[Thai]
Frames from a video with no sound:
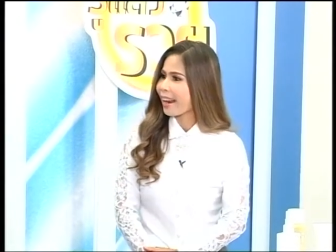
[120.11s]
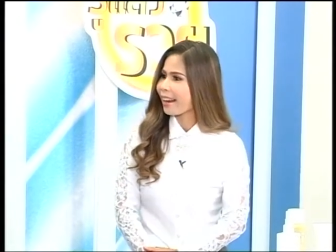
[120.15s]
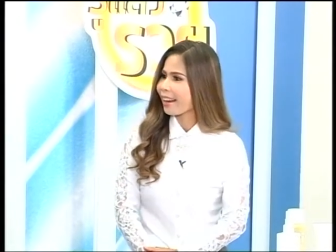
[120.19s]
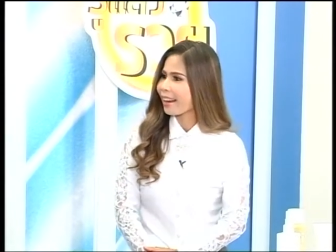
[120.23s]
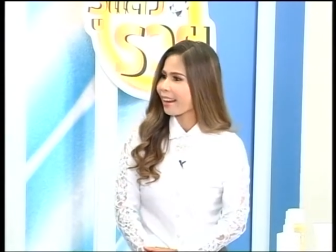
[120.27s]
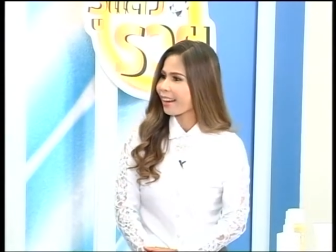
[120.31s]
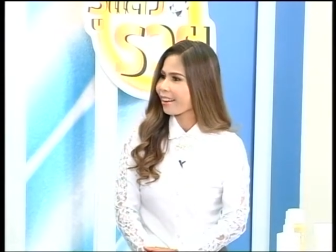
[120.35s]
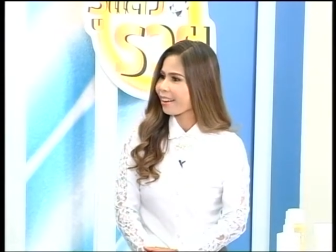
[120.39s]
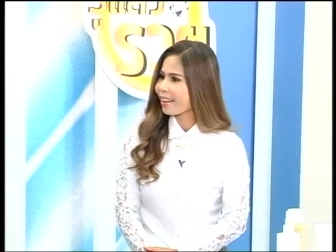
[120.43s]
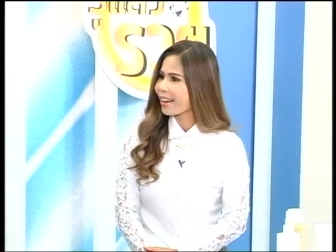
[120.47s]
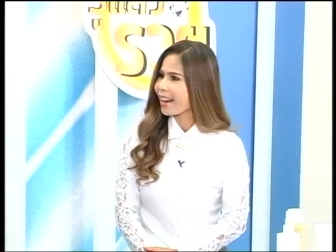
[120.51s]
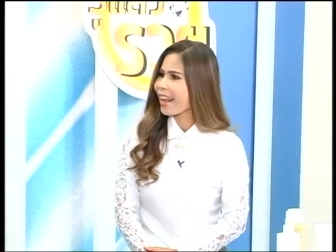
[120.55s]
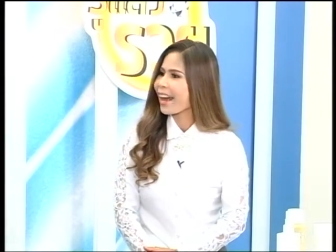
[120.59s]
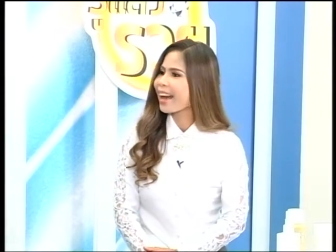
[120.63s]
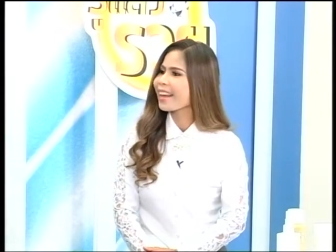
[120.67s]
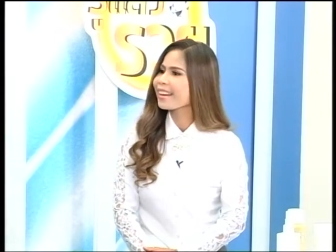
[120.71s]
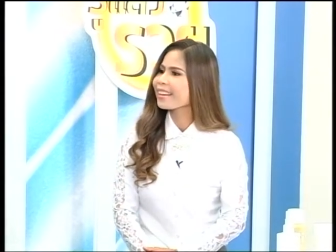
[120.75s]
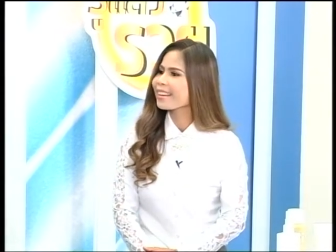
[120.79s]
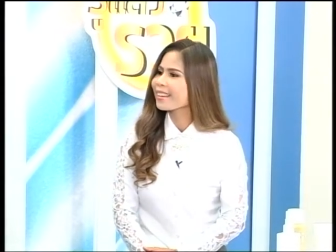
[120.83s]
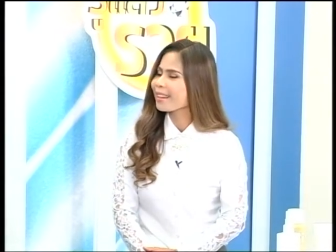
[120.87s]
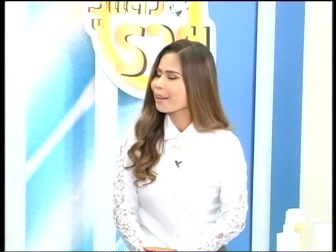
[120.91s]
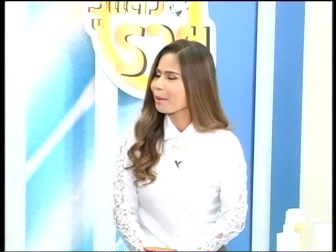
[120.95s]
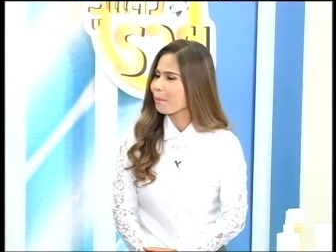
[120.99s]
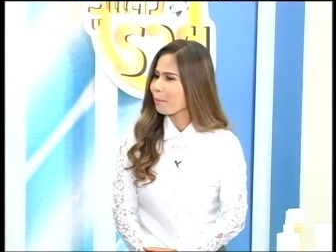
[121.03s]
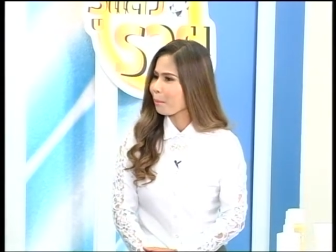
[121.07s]
และก็ละ
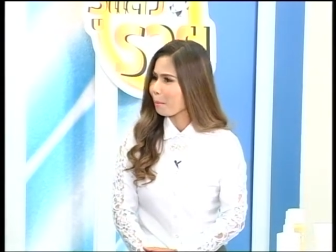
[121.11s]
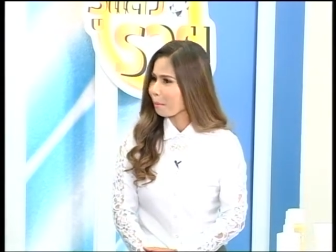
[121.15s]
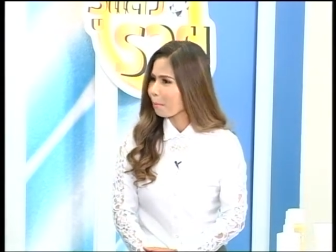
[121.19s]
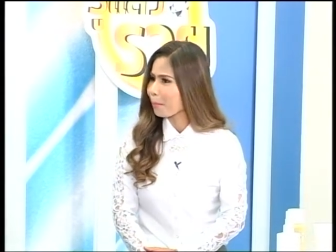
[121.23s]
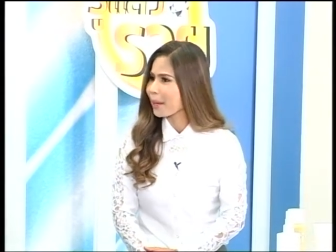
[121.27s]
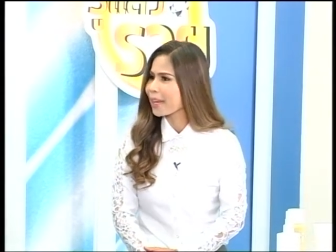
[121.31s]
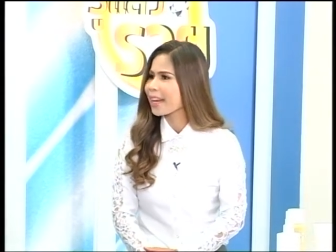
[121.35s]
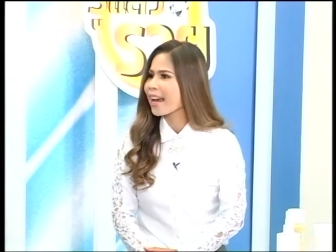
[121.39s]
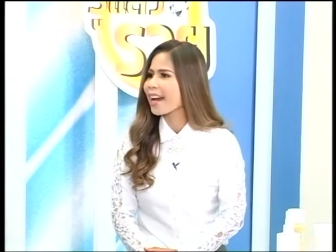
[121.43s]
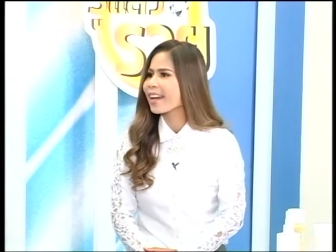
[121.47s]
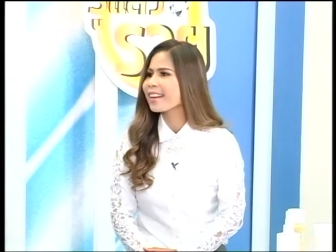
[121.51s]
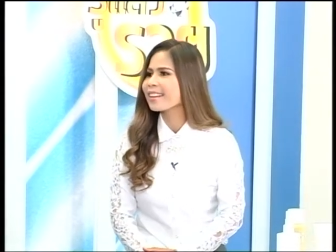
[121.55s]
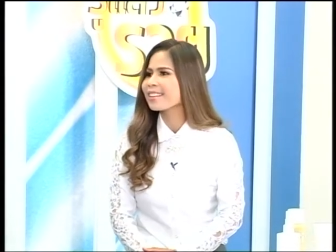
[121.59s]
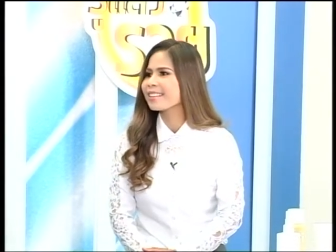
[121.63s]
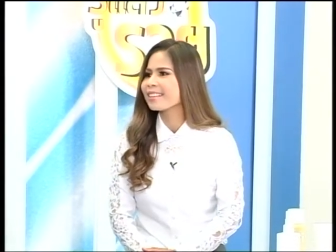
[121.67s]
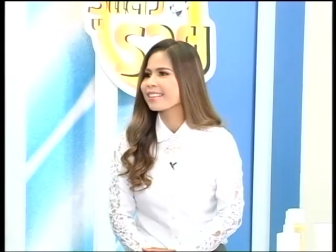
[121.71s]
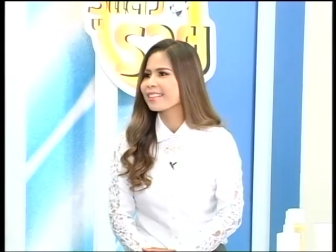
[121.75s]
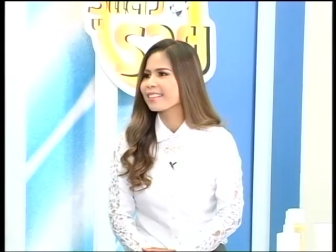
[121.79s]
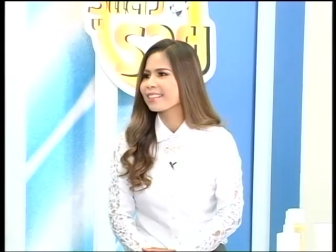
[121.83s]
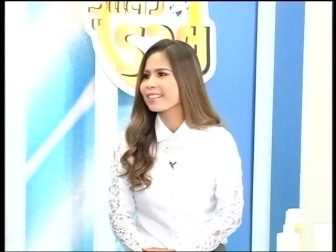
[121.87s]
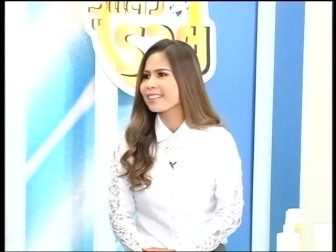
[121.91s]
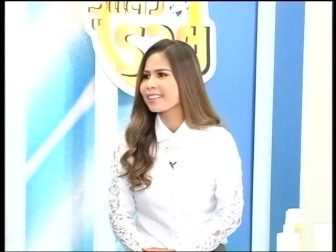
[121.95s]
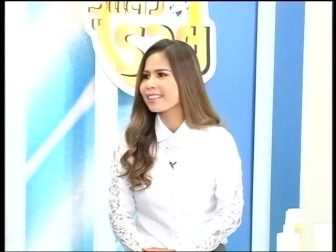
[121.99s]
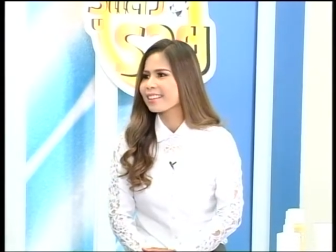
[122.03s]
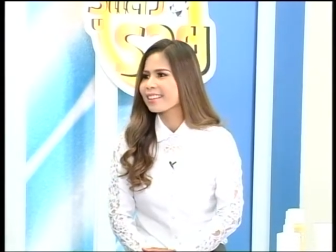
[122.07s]
เลยไม่ได้เล
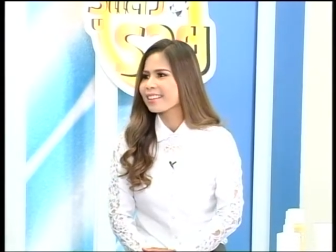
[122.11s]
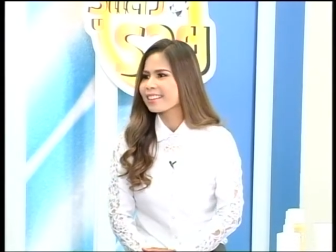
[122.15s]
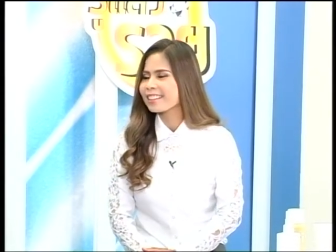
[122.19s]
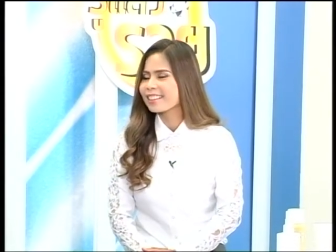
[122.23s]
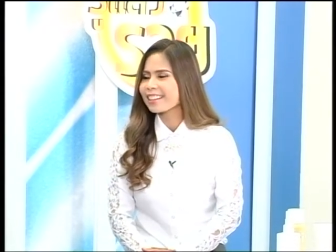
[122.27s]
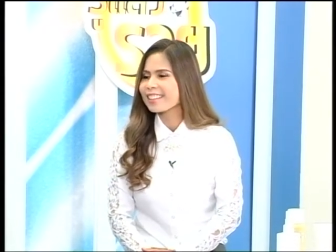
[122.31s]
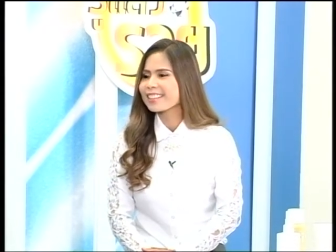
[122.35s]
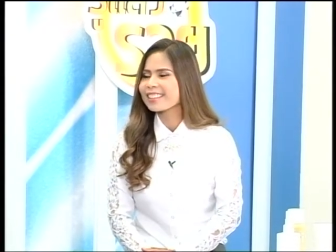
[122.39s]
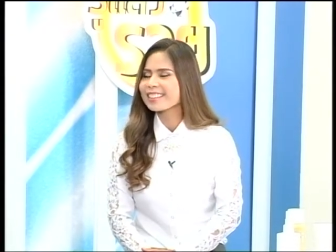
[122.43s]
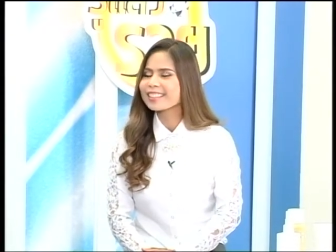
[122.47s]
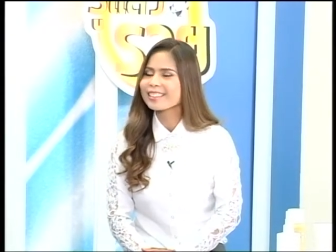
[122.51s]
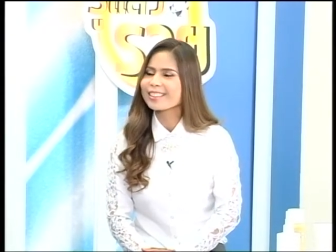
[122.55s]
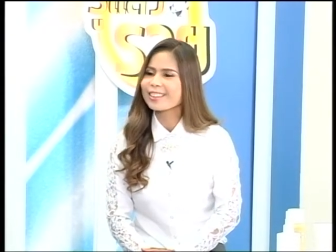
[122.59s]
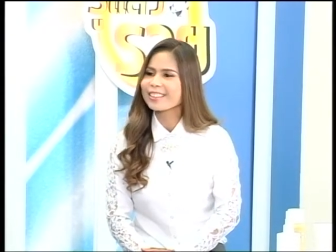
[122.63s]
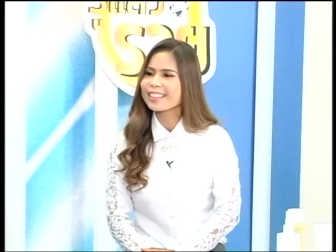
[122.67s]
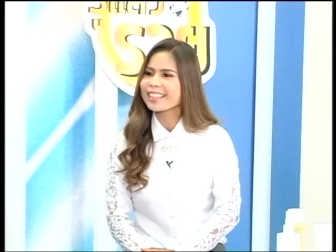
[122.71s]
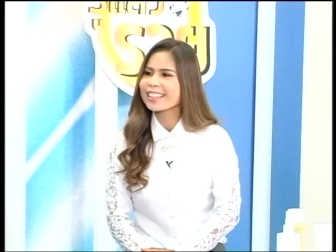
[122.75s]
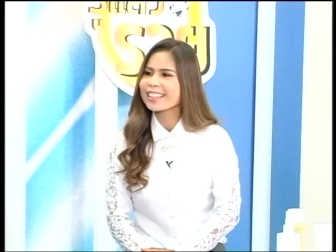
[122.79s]
ย ก็คือคน